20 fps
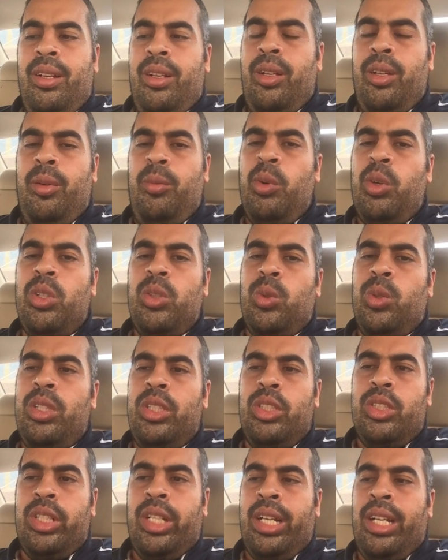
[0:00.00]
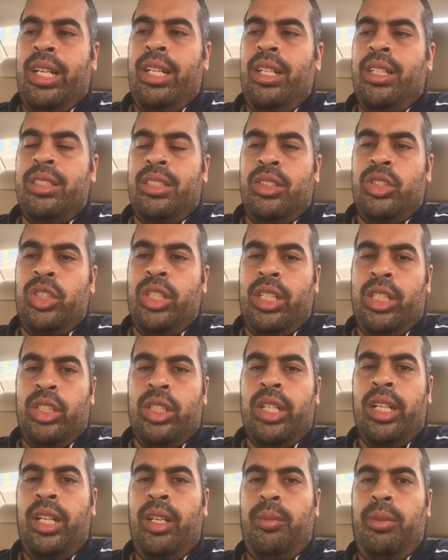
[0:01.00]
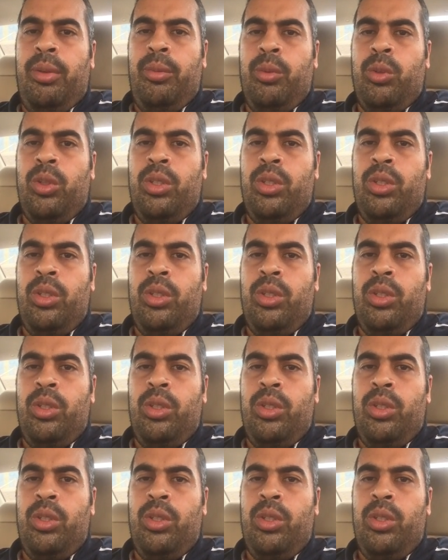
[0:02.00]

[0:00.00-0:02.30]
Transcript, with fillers: آه، ممكن تكون انت شغال اصلا شركه شغاله بيم